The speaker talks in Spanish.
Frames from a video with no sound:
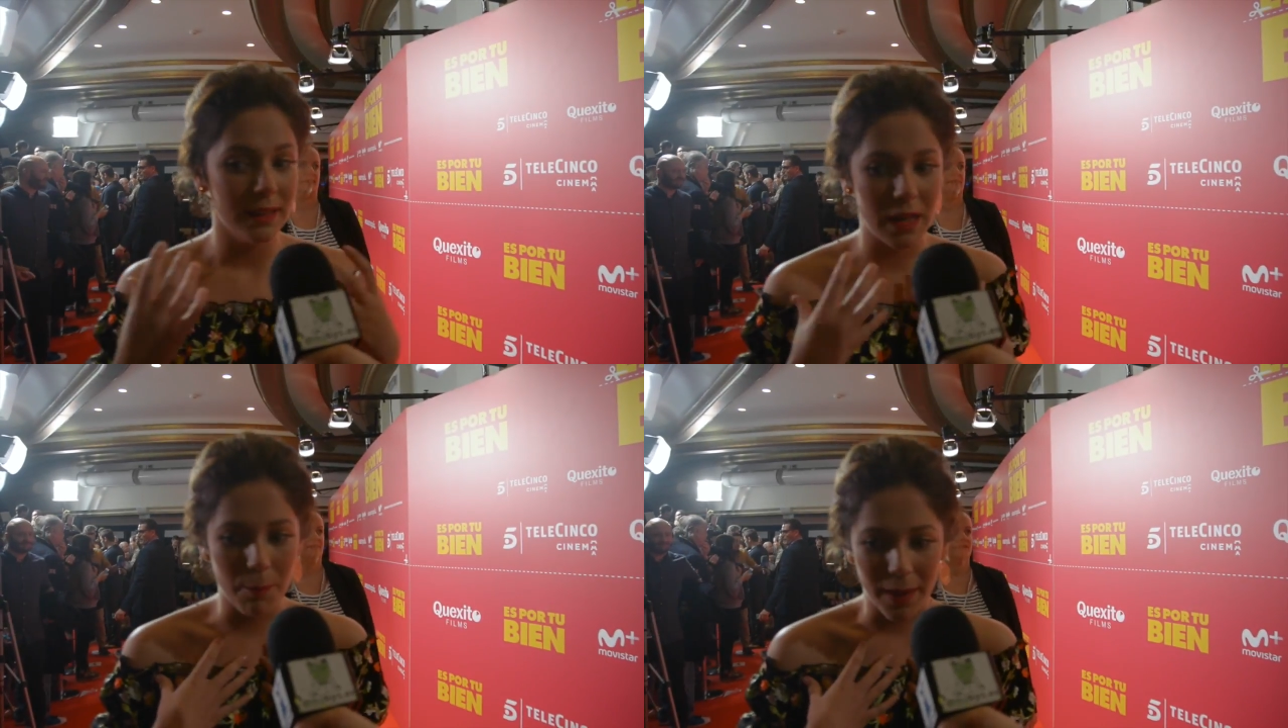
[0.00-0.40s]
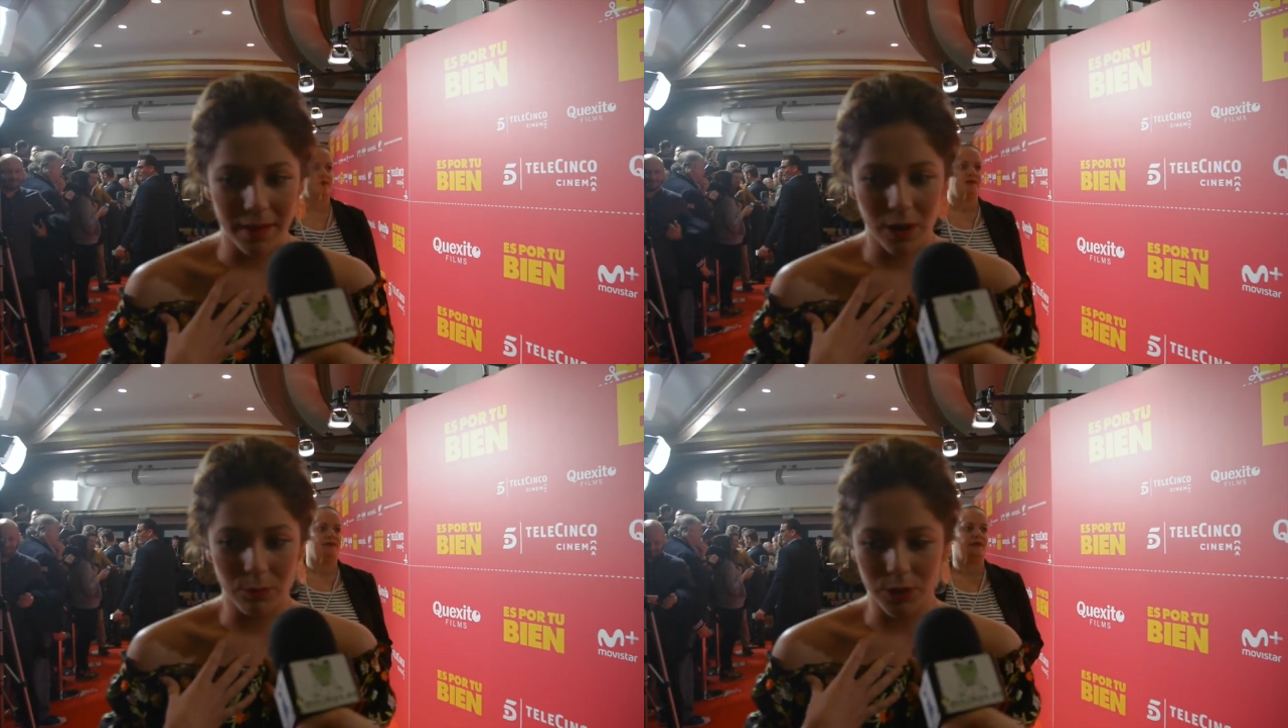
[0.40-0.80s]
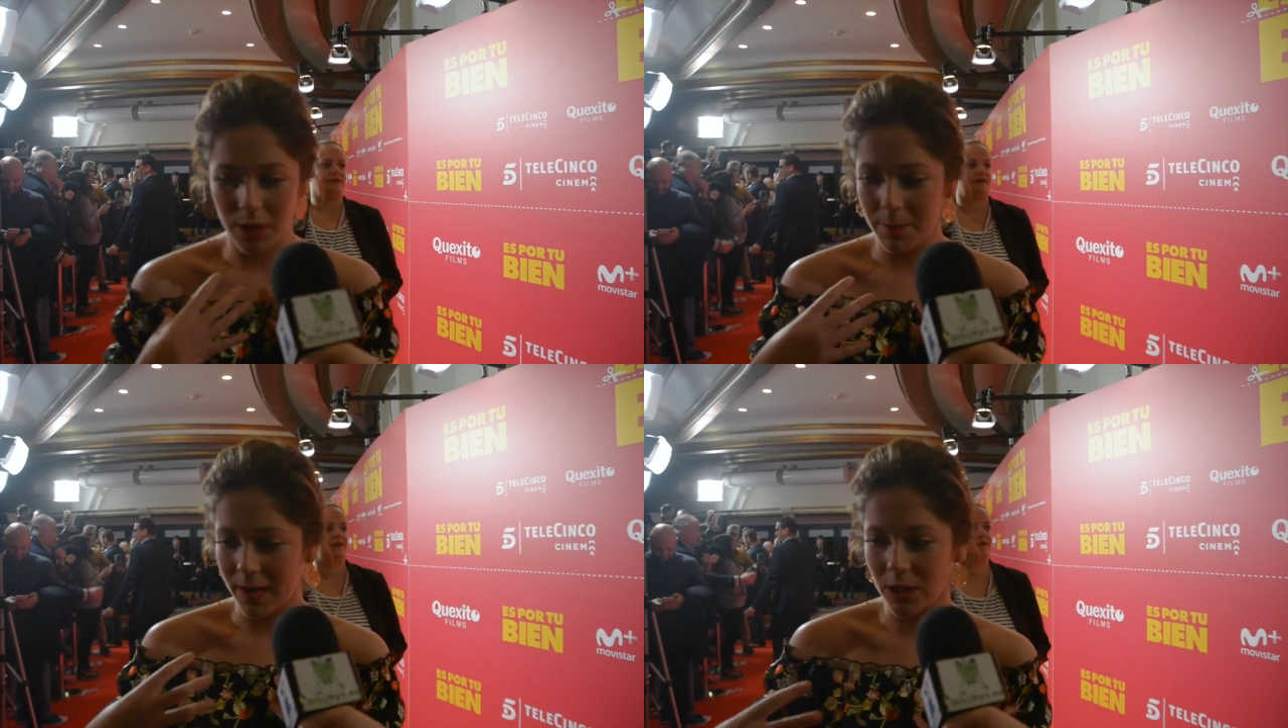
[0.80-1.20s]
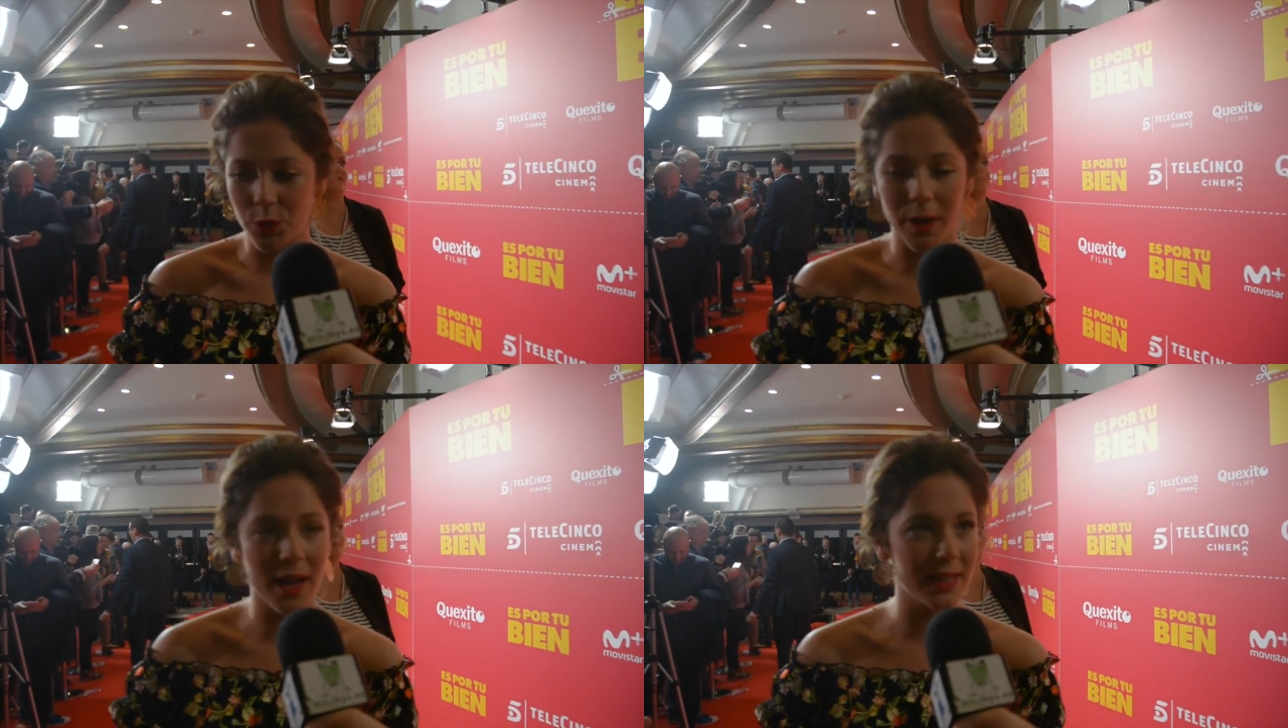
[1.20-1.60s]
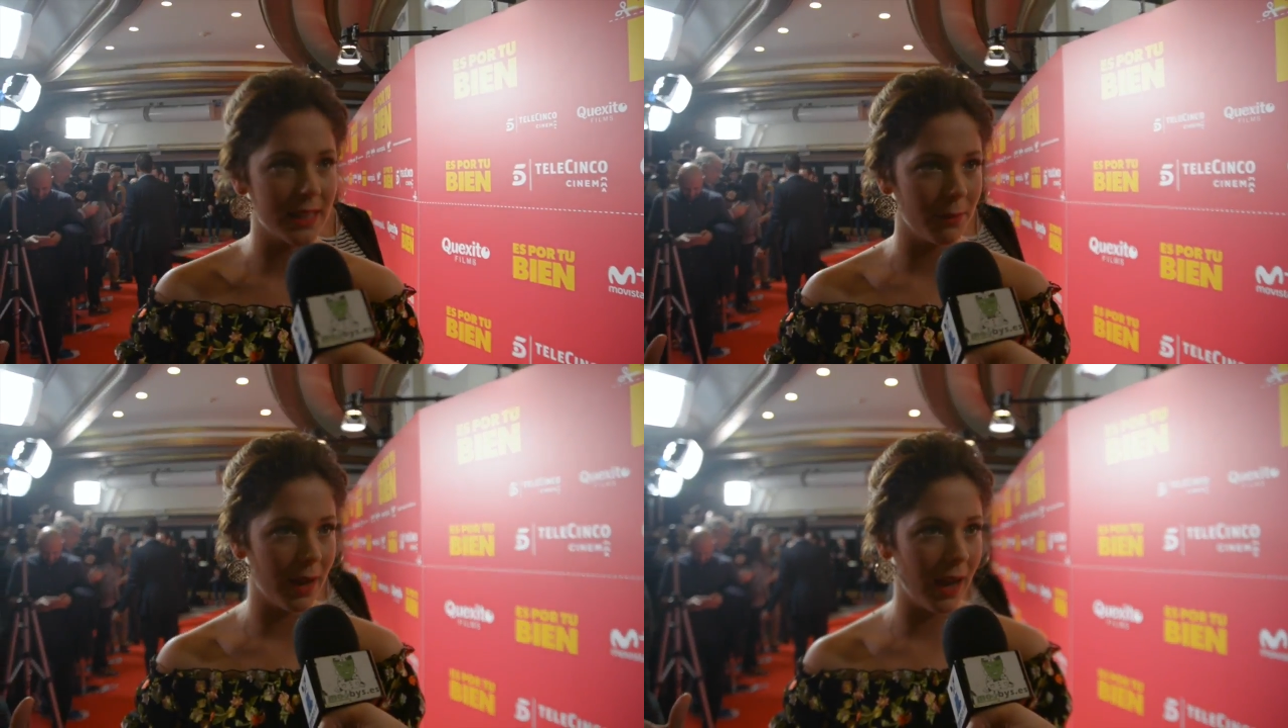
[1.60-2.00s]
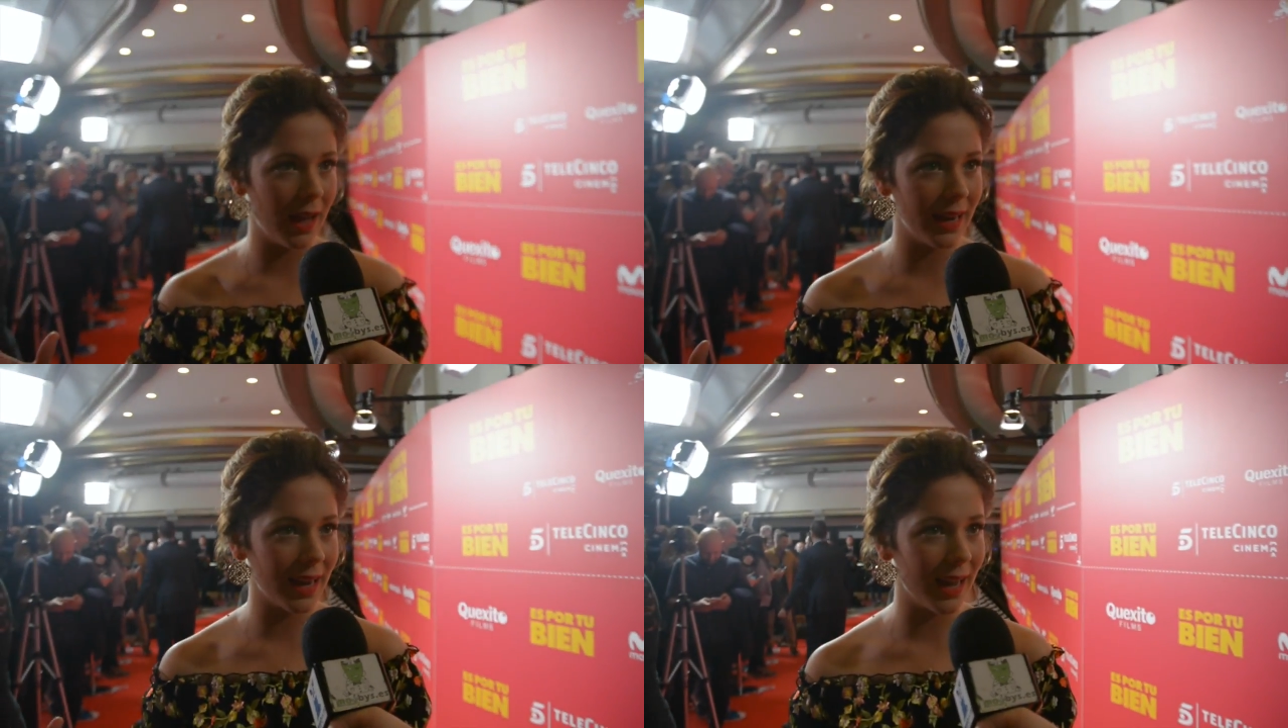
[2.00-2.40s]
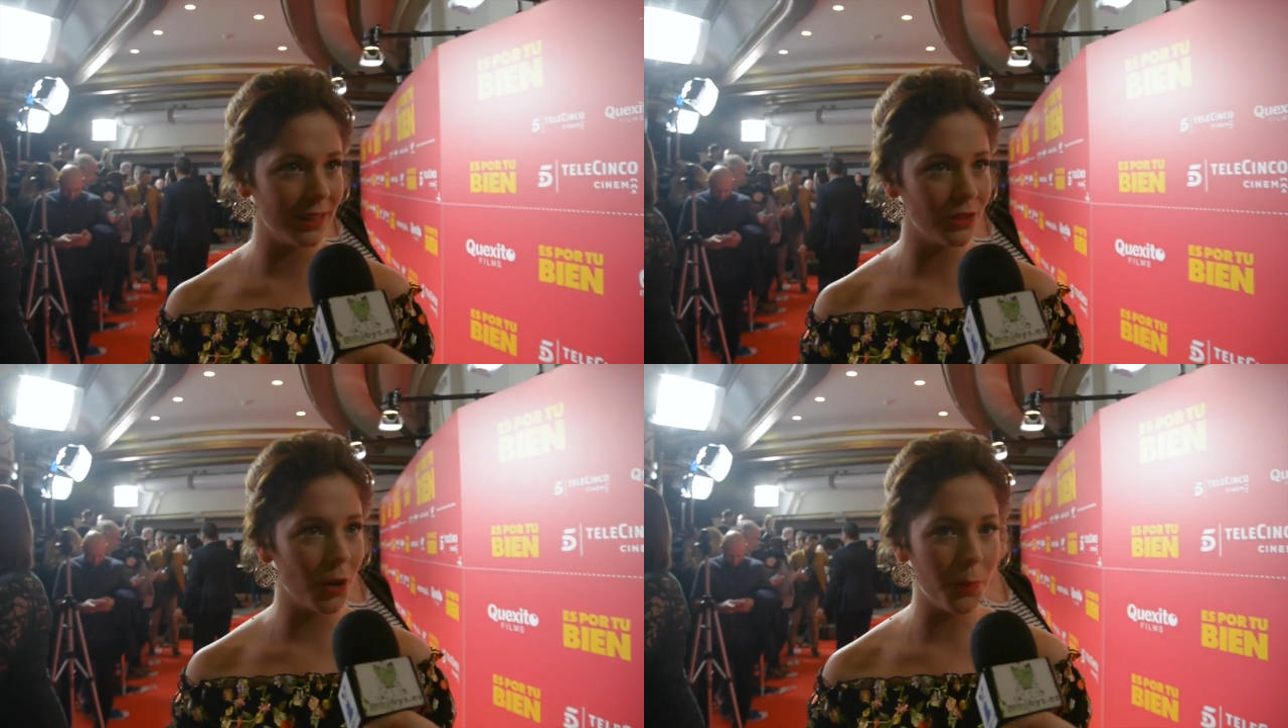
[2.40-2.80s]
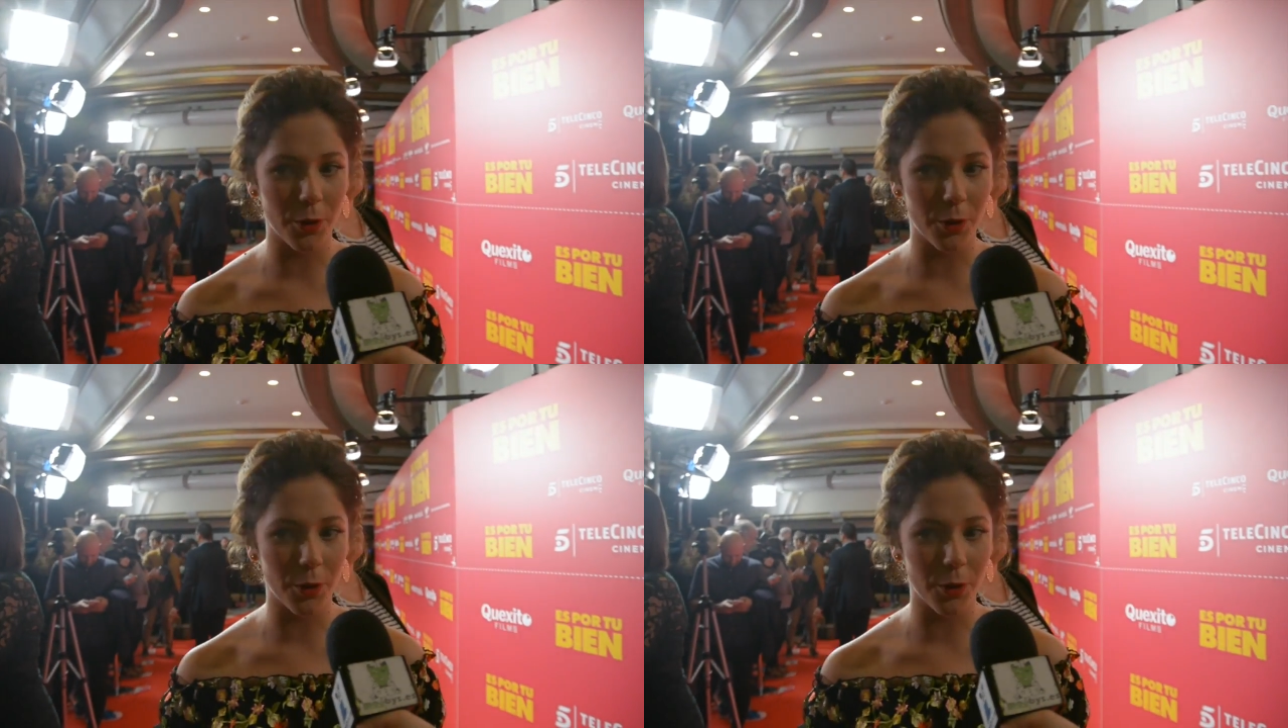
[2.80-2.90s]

del padre como si ver a su hija que se va alejando